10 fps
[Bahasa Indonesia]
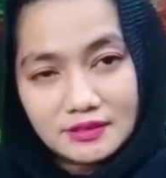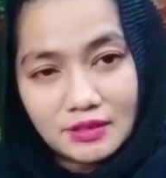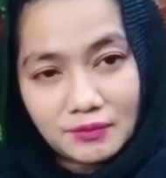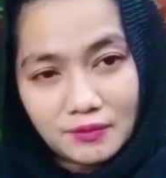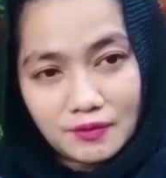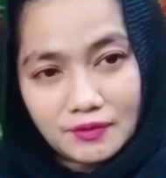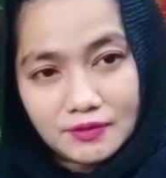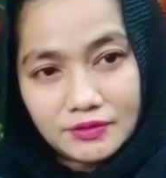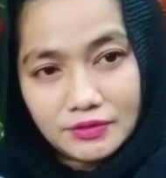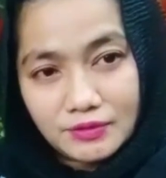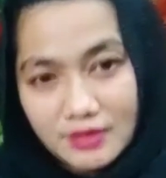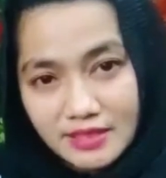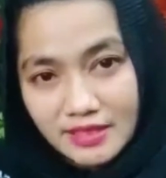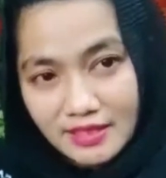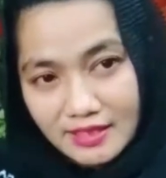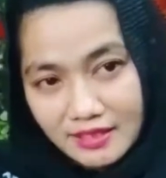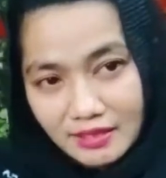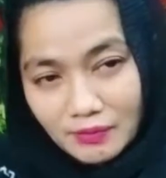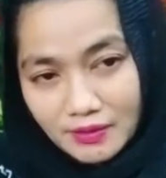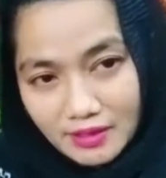sawo juga ada yang
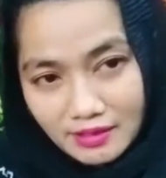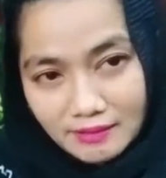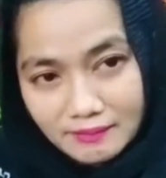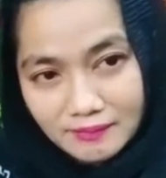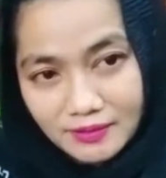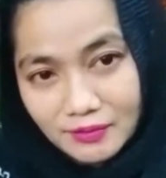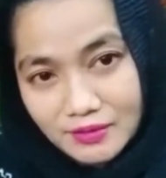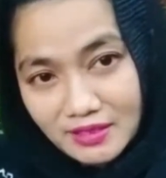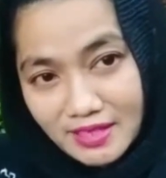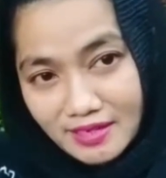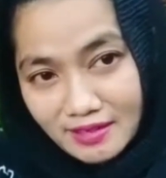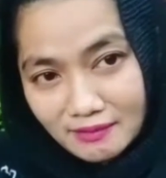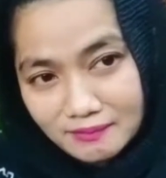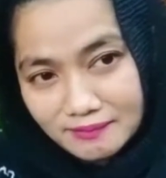lainnya, oke? Okay? Ikuti ya.